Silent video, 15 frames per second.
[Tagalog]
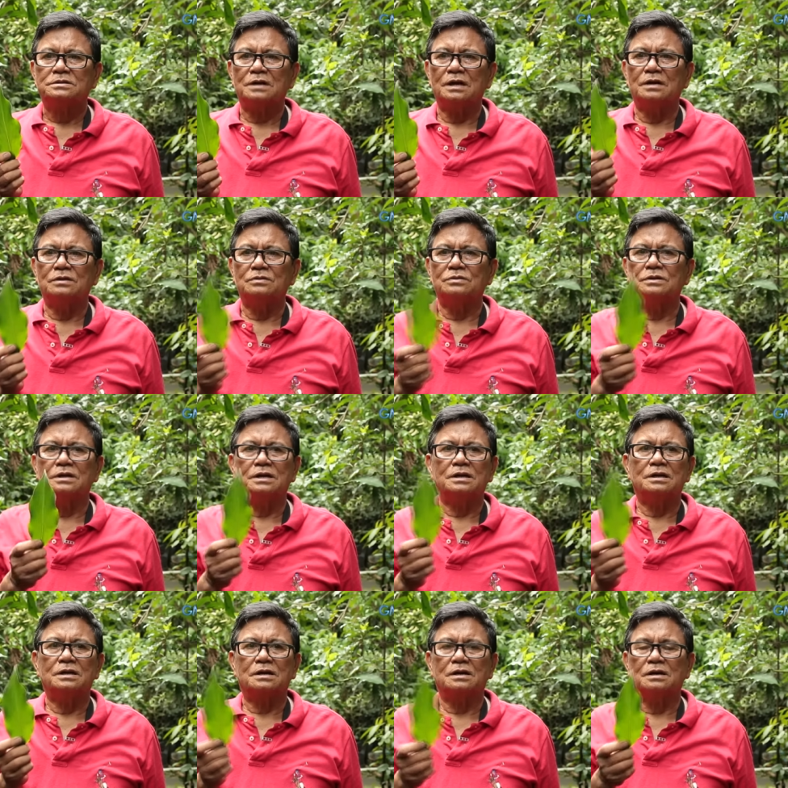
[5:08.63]
Kaya noon eh,
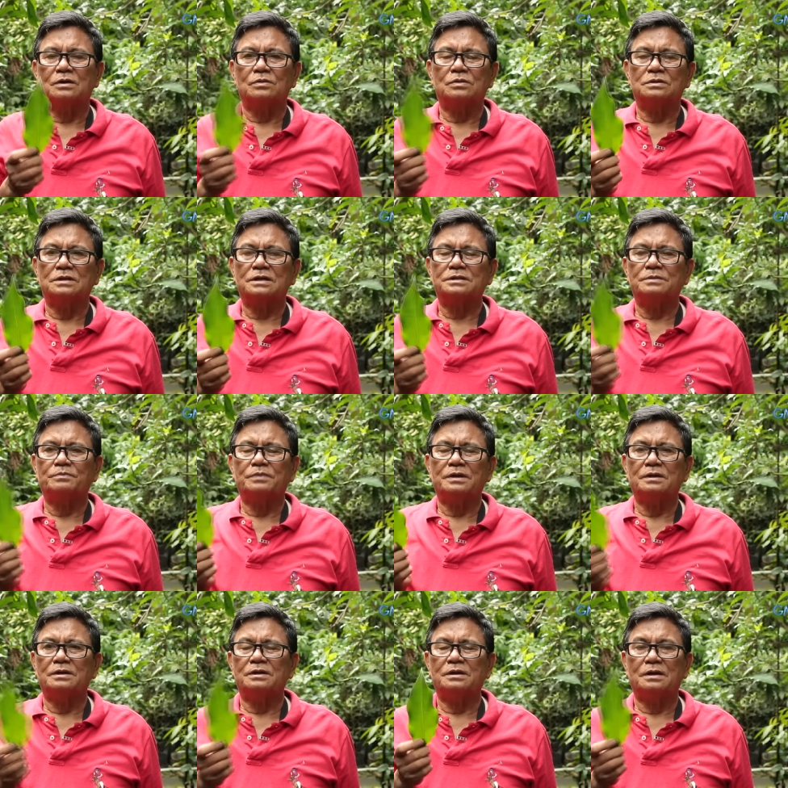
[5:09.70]
nag, ah, nag,
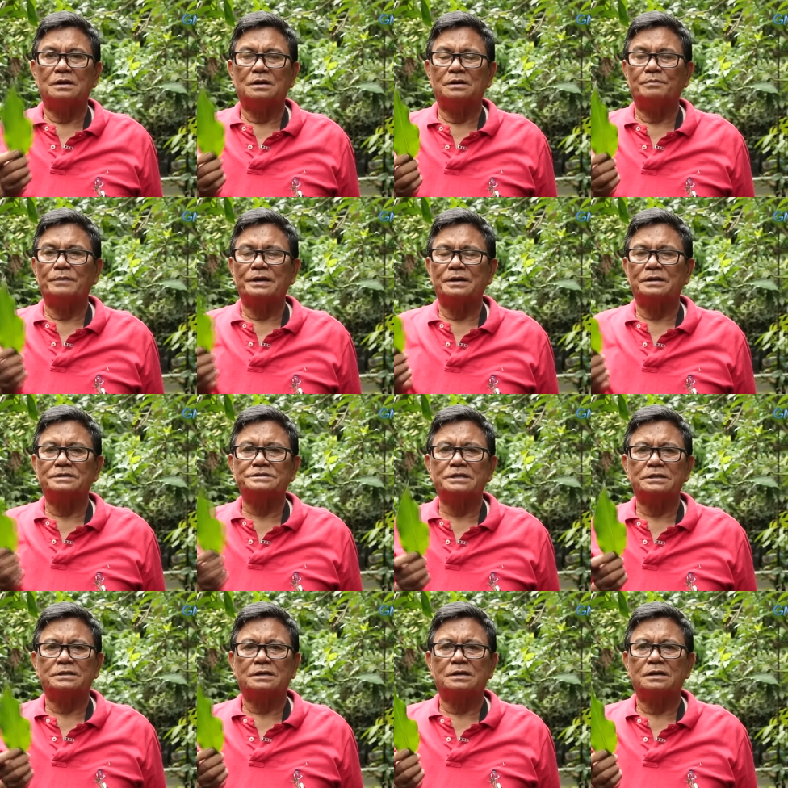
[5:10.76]
eh, may
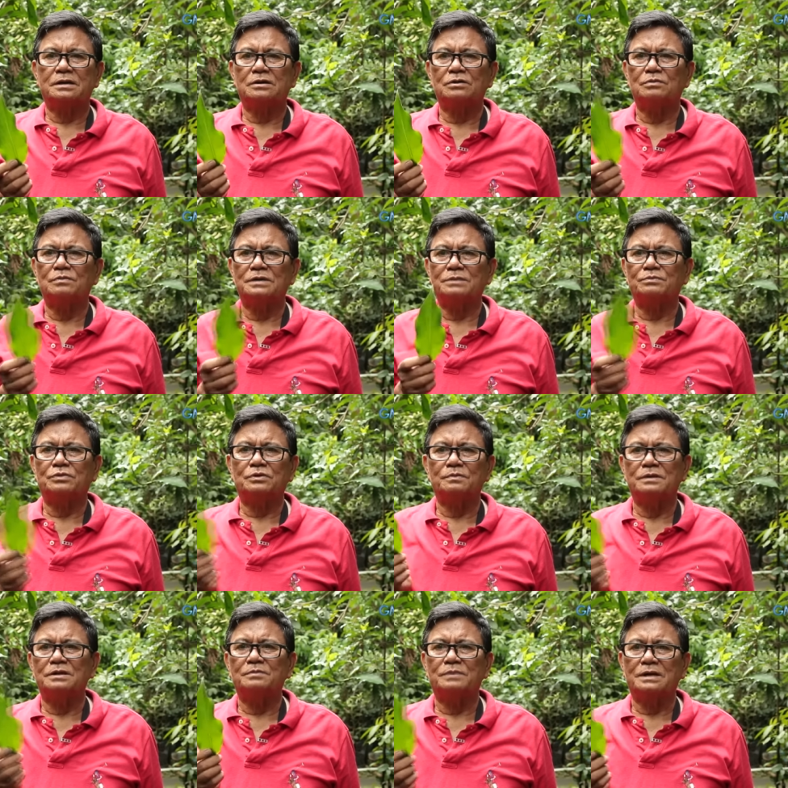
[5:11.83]
reseta rin ako
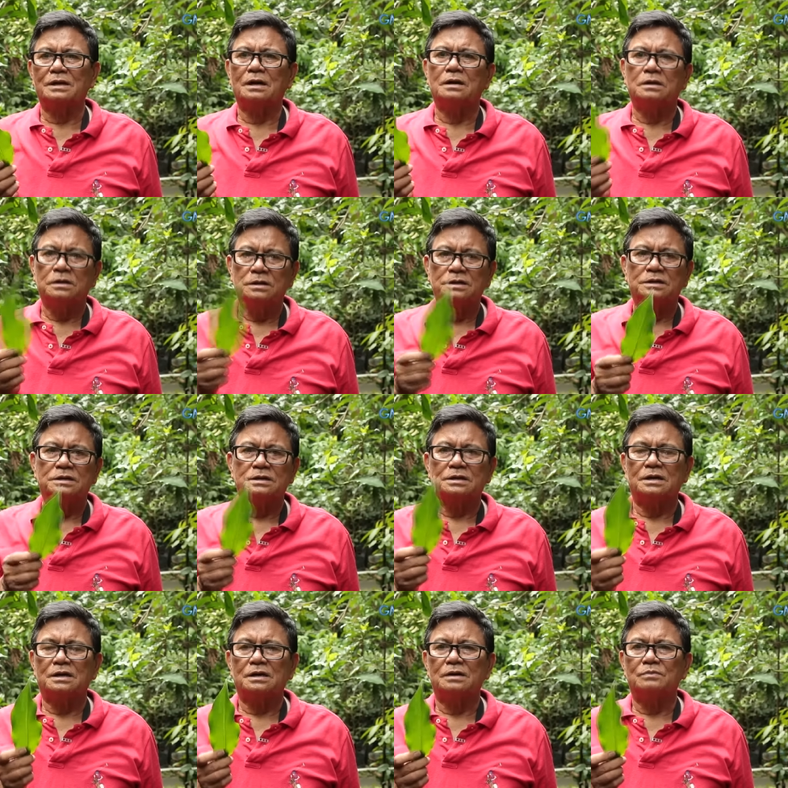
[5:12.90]
metformin para
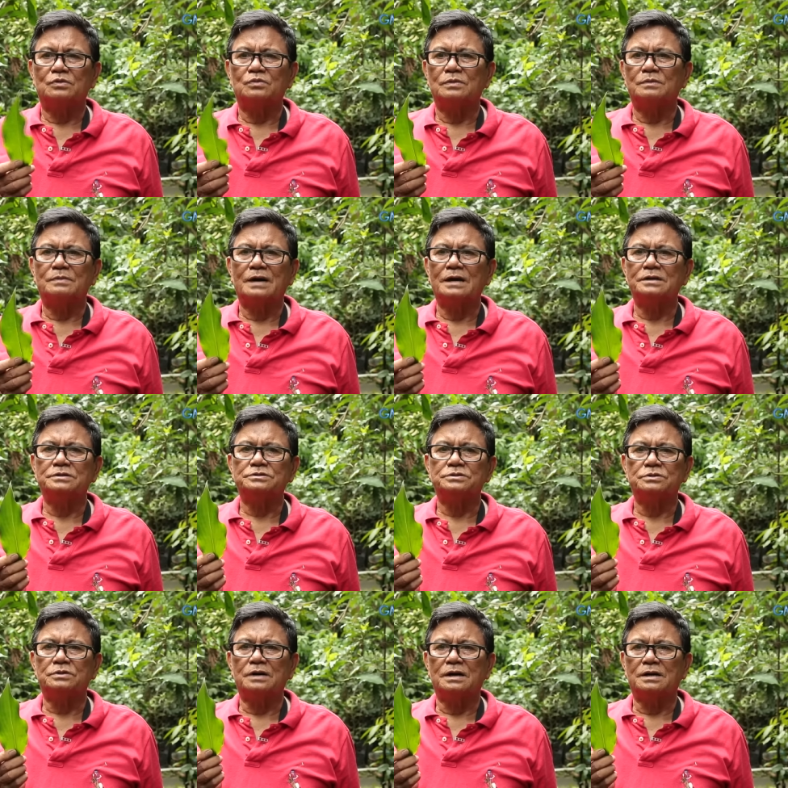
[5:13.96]
kaya nga bumaba yung
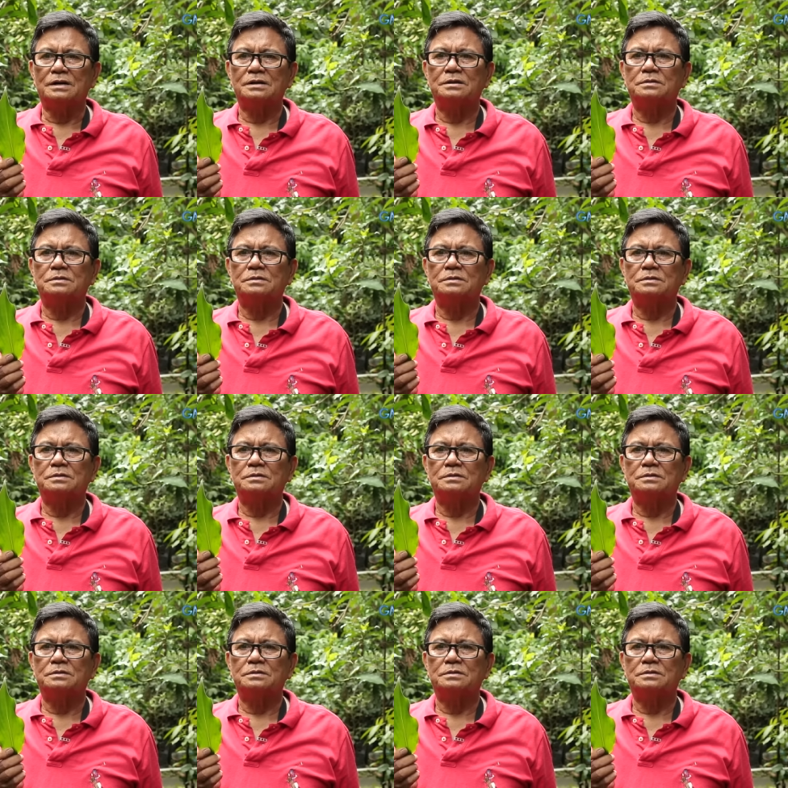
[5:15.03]
sugar.